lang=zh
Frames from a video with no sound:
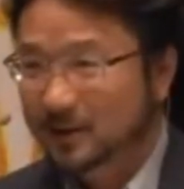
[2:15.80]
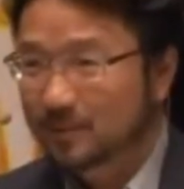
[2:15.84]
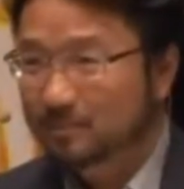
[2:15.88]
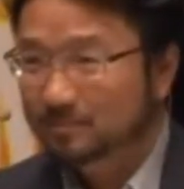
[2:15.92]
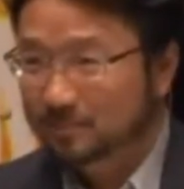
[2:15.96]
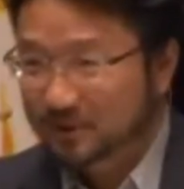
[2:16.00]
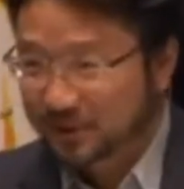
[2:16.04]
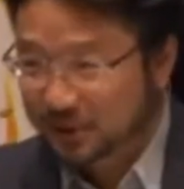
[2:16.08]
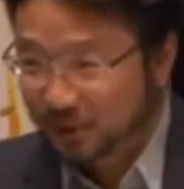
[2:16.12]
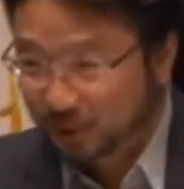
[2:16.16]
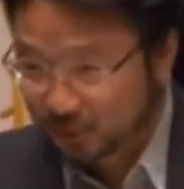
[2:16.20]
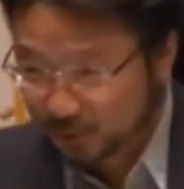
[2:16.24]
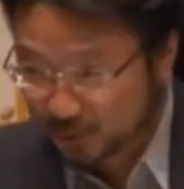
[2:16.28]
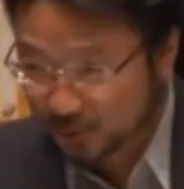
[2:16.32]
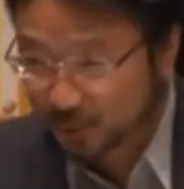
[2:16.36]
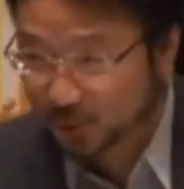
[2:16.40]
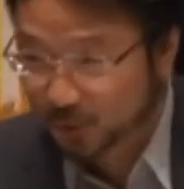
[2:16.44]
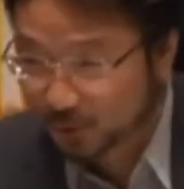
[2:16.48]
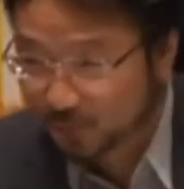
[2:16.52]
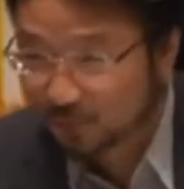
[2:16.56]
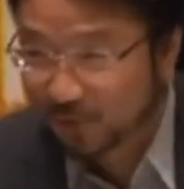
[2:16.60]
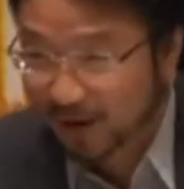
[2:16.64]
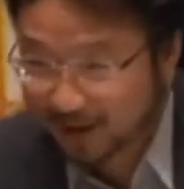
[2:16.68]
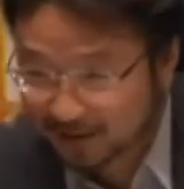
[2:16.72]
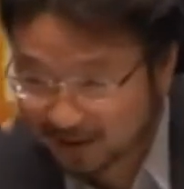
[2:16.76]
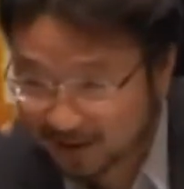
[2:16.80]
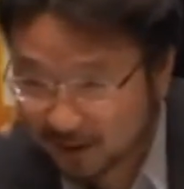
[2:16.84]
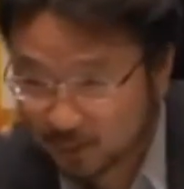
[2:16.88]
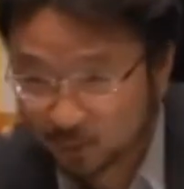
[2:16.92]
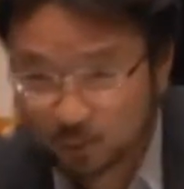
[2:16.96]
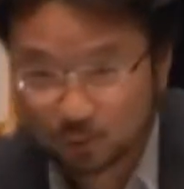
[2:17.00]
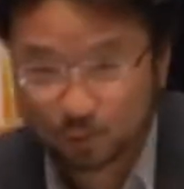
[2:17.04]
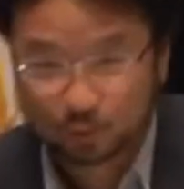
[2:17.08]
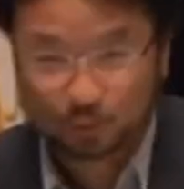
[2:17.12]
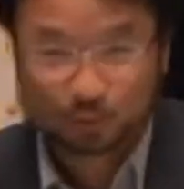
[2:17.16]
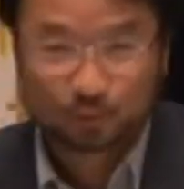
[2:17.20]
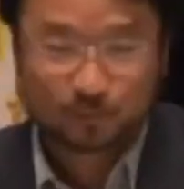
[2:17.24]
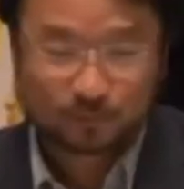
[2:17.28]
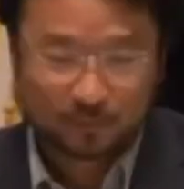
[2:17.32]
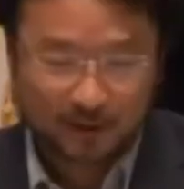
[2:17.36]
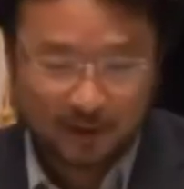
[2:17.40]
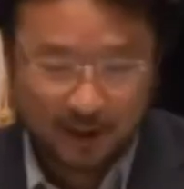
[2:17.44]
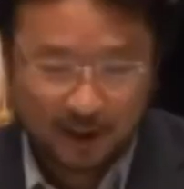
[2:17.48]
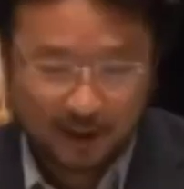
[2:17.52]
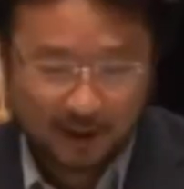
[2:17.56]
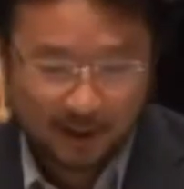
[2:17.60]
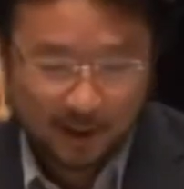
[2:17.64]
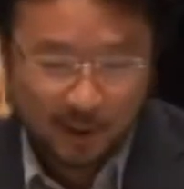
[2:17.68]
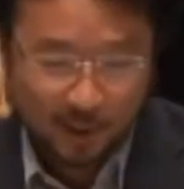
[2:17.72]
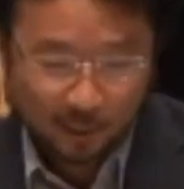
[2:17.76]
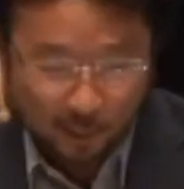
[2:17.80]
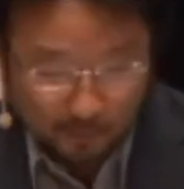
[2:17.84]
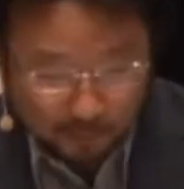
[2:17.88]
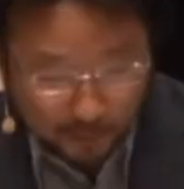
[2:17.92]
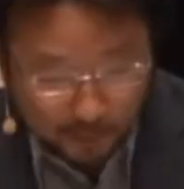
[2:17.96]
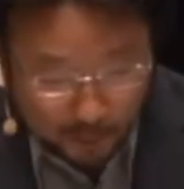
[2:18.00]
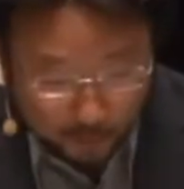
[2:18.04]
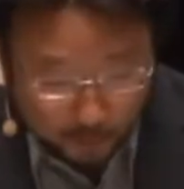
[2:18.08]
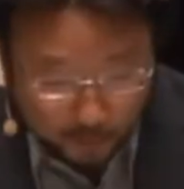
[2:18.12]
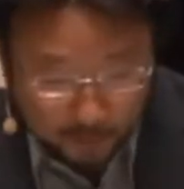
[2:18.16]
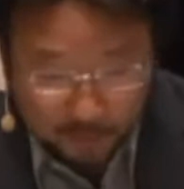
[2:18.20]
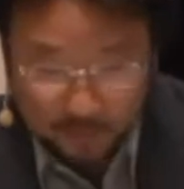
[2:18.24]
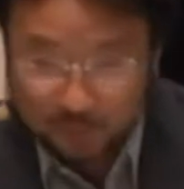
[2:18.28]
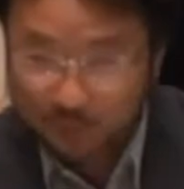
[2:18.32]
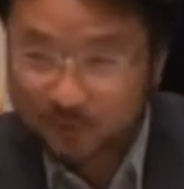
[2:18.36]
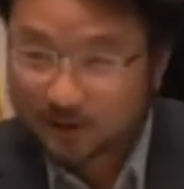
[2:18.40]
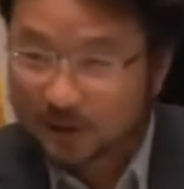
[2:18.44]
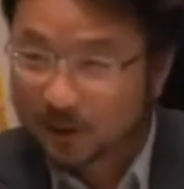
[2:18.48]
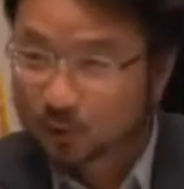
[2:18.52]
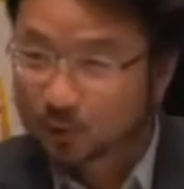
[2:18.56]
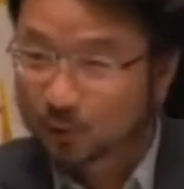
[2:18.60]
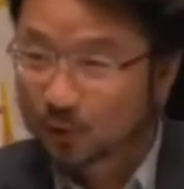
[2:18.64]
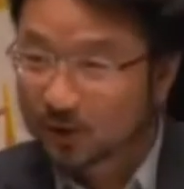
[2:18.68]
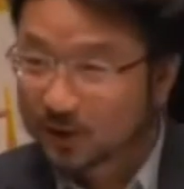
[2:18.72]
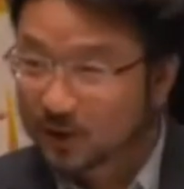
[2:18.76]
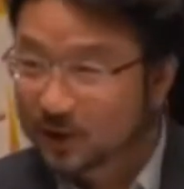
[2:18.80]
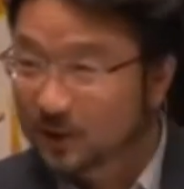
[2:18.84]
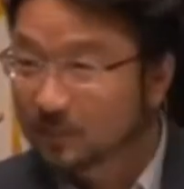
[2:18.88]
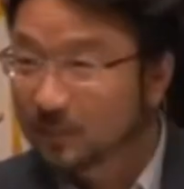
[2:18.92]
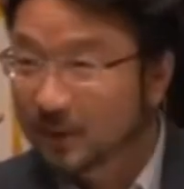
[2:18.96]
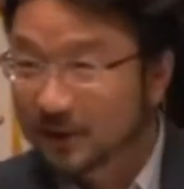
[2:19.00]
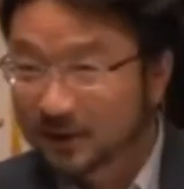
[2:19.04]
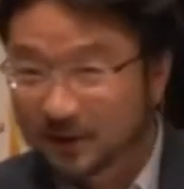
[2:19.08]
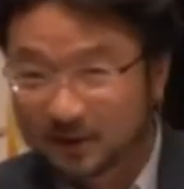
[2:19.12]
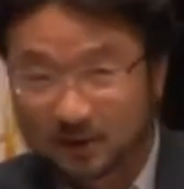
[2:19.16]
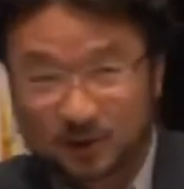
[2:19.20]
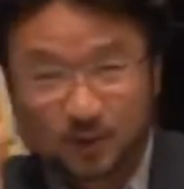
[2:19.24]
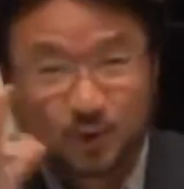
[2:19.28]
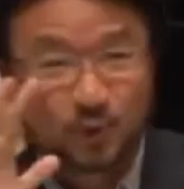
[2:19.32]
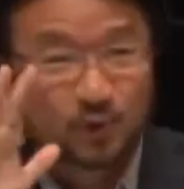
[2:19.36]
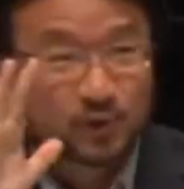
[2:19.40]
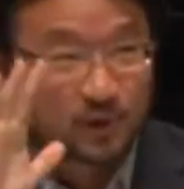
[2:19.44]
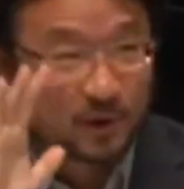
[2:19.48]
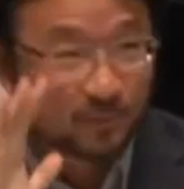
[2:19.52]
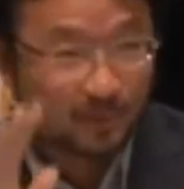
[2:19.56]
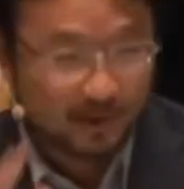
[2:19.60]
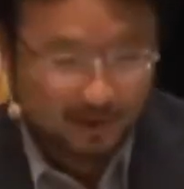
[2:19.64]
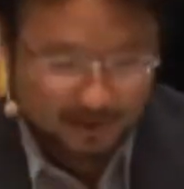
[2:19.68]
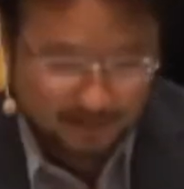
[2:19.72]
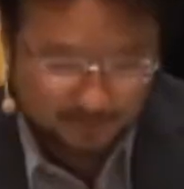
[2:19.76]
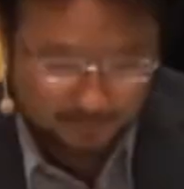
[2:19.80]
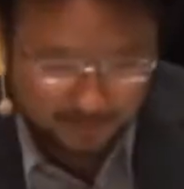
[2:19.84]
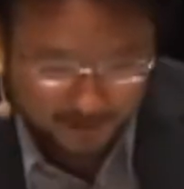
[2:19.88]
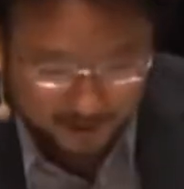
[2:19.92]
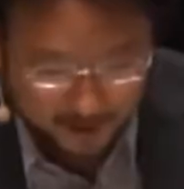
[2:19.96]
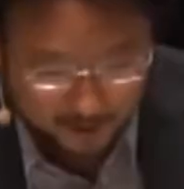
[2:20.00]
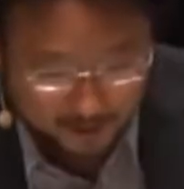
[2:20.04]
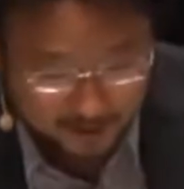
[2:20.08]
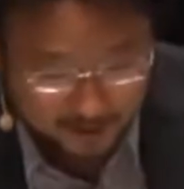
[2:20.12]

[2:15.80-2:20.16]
比较缺乏深度，啊，我不知道我们坐在座的日本的弟兄姐妹怎么样